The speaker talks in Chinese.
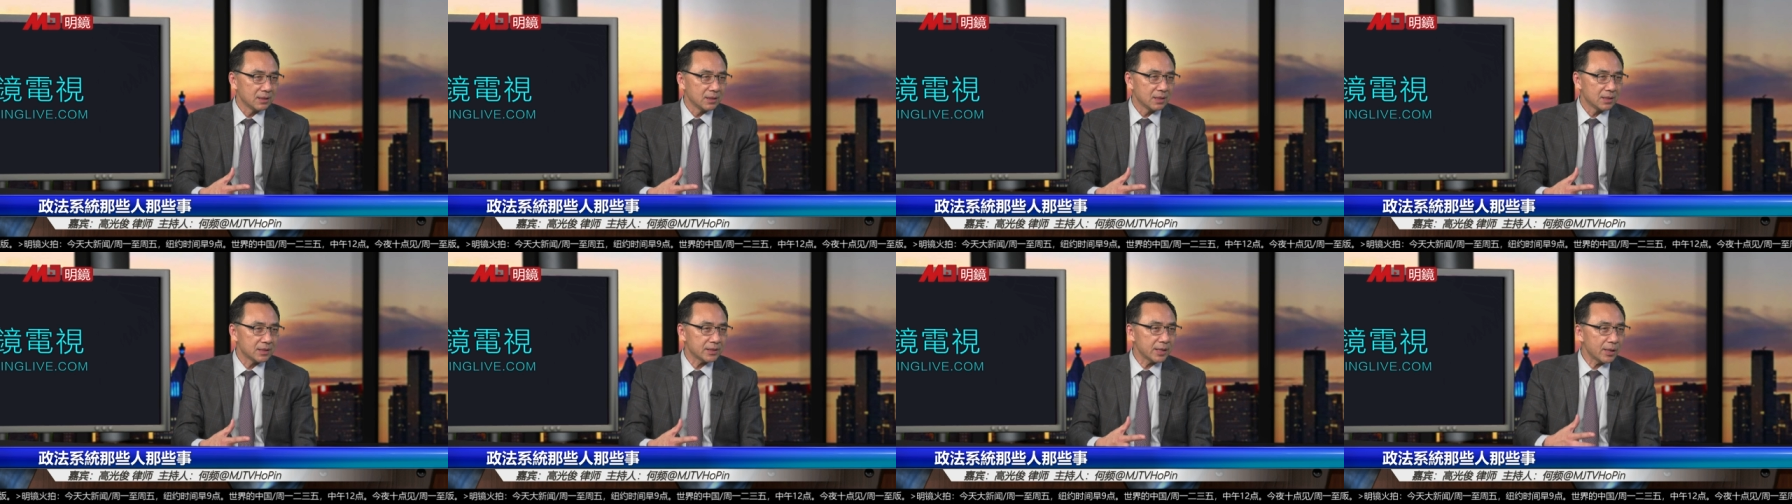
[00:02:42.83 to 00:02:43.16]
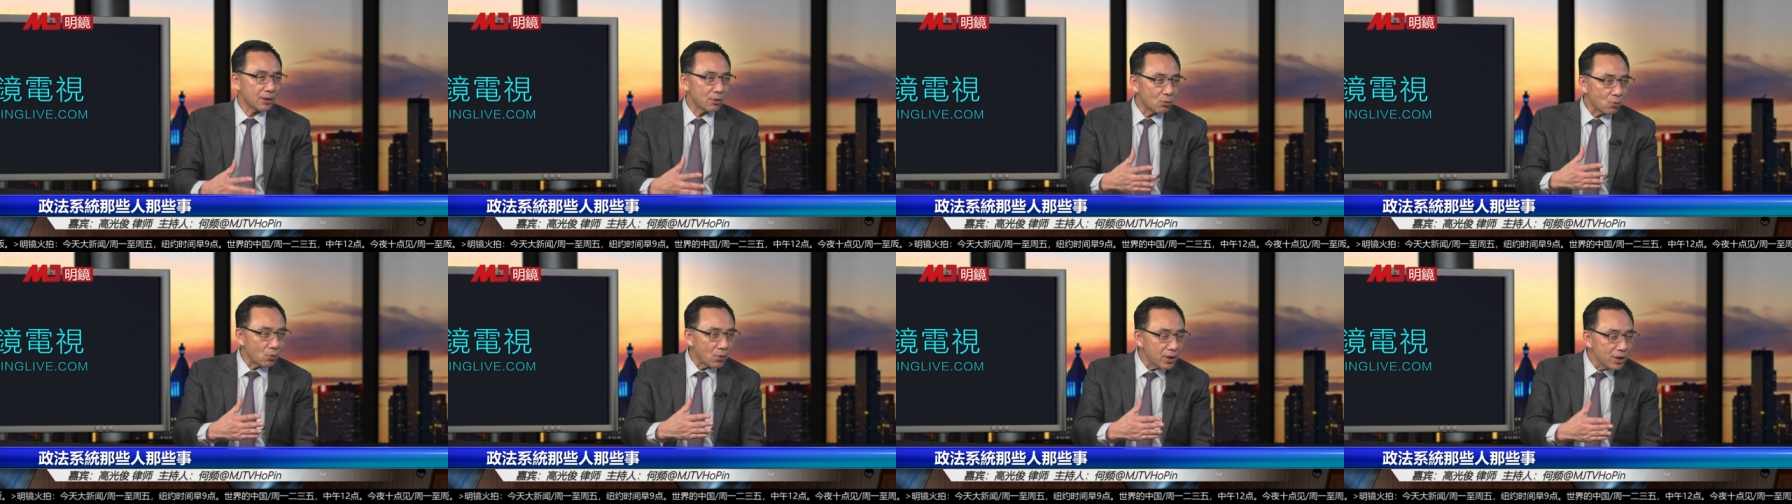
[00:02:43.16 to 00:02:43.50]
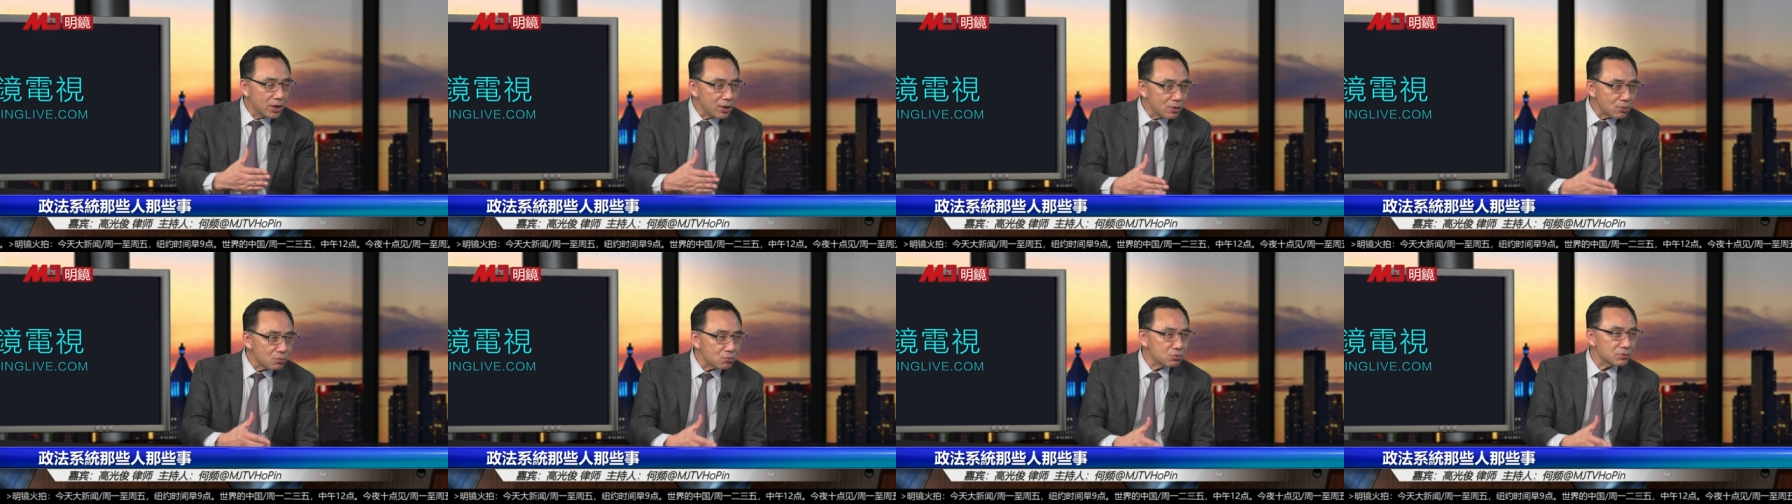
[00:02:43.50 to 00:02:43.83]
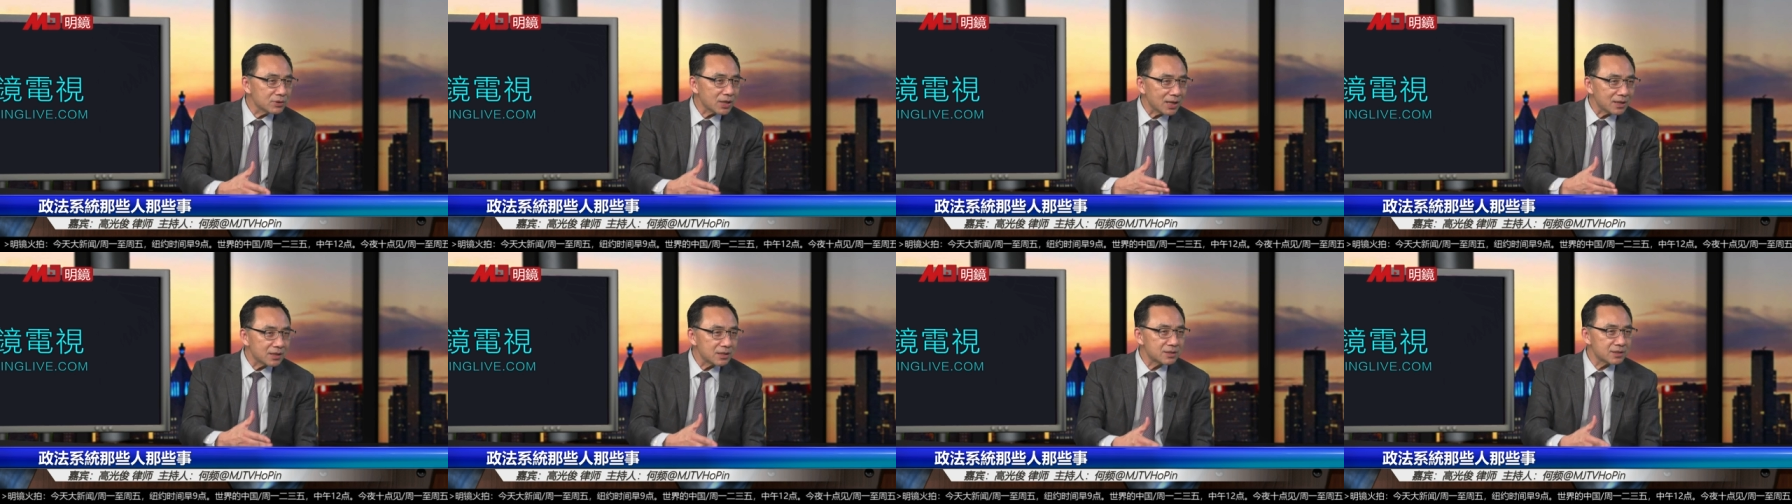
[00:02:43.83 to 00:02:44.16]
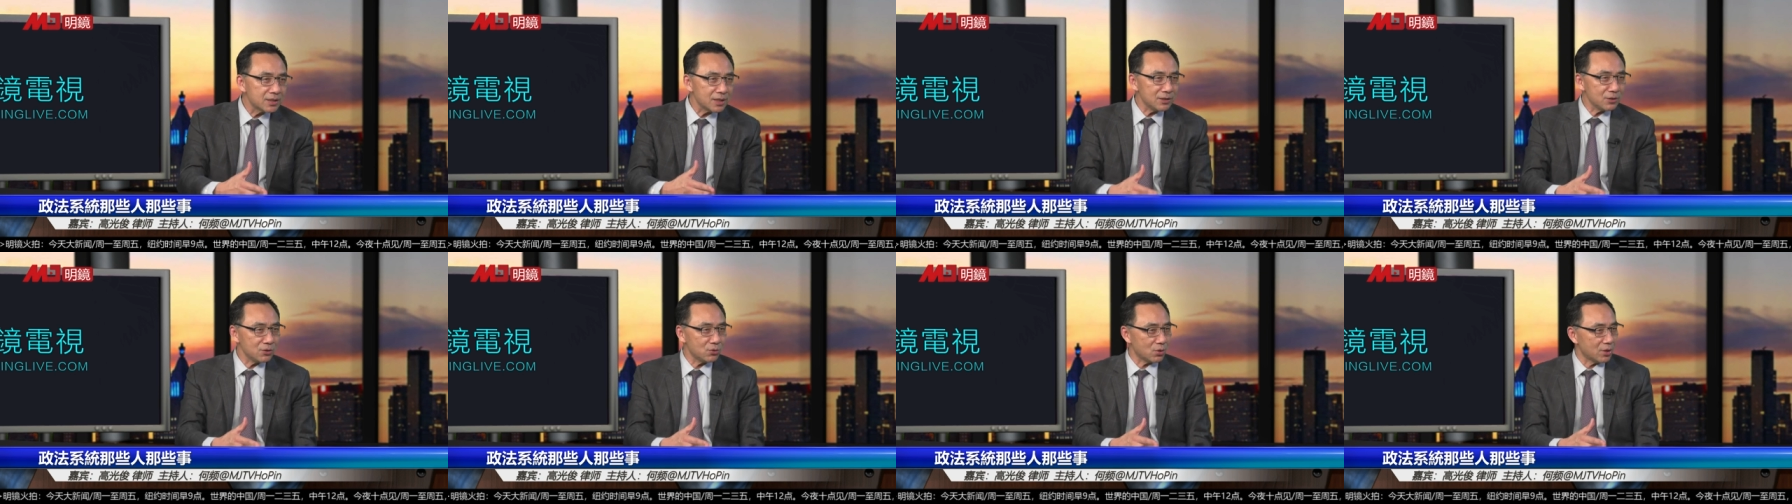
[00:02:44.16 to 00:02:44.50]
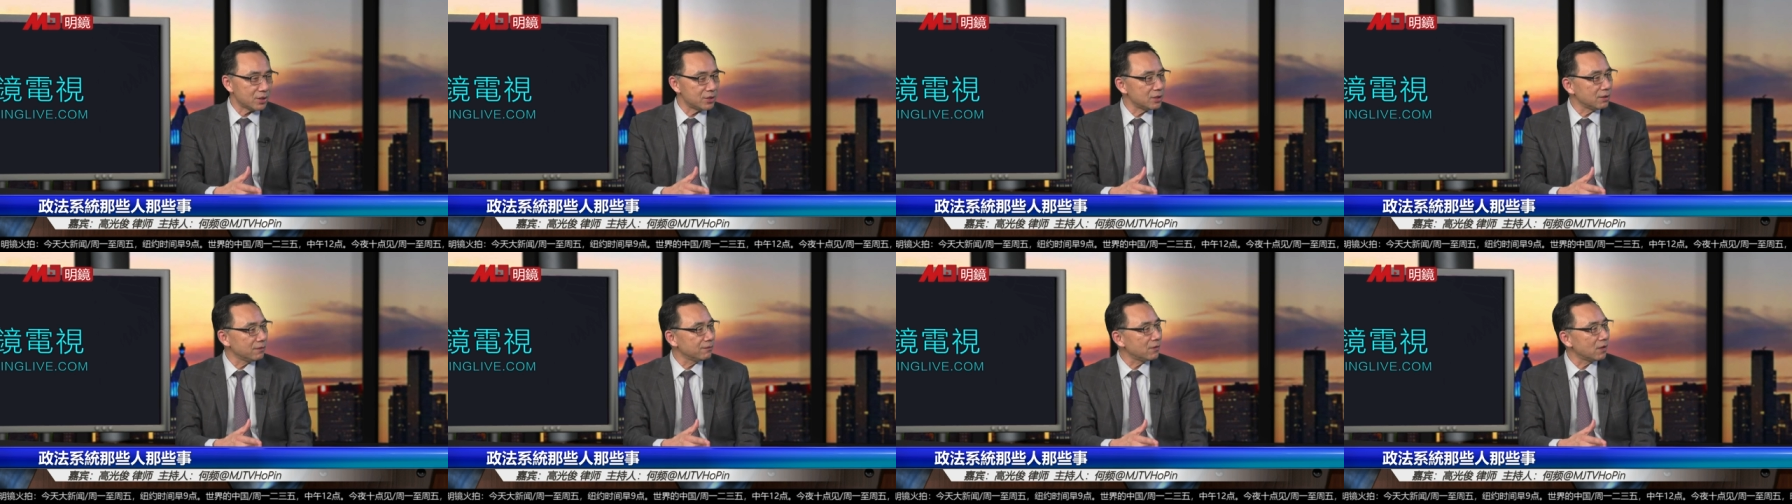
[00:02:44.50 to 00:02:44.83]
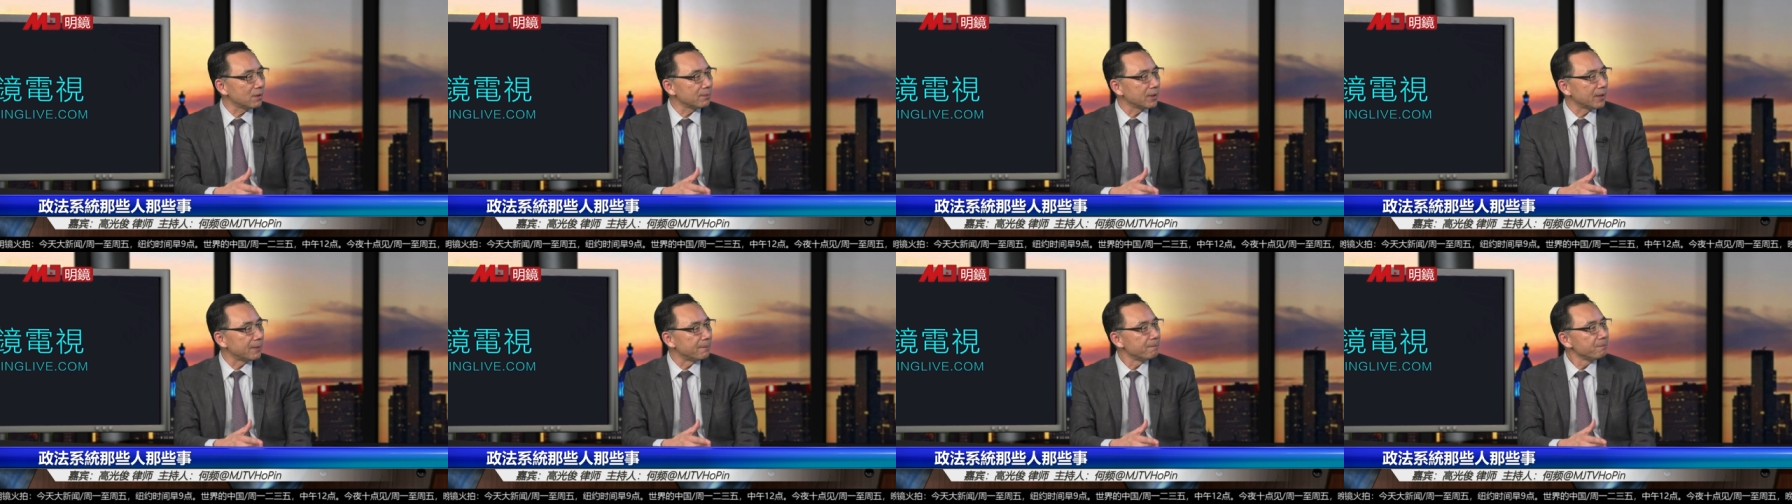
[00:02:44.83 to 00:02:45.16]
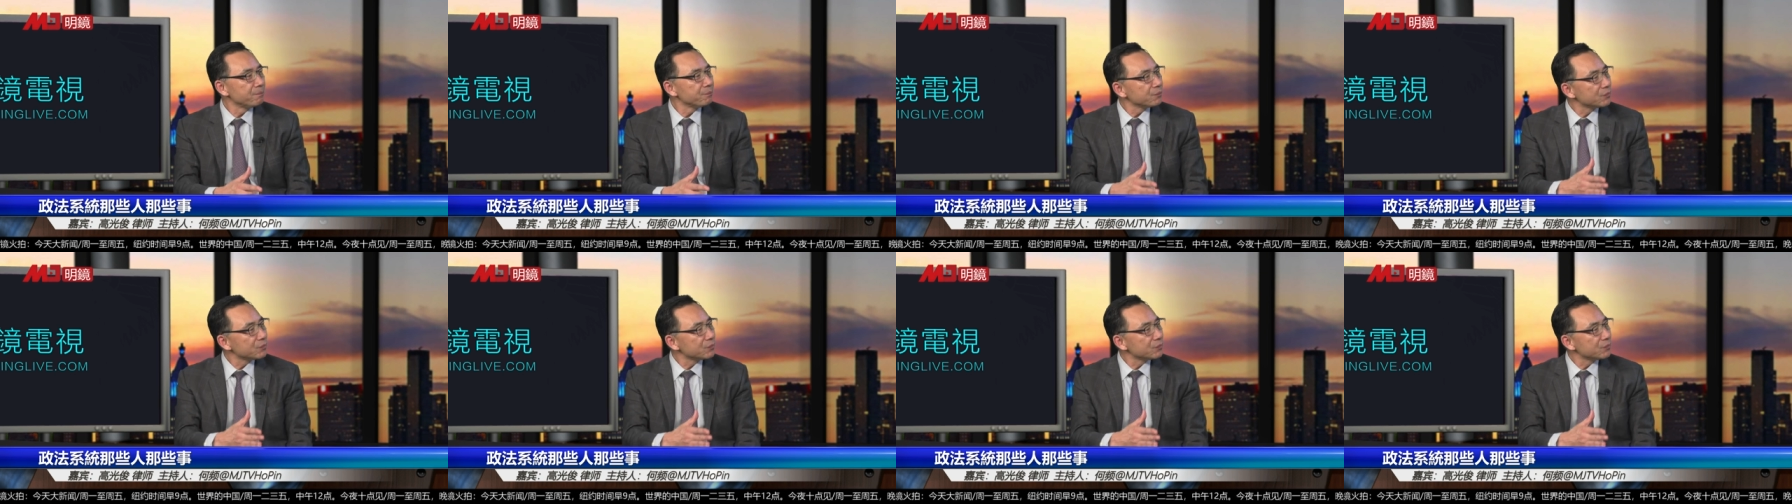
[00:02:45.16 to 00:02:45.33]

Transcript: 在维护他的政权这方面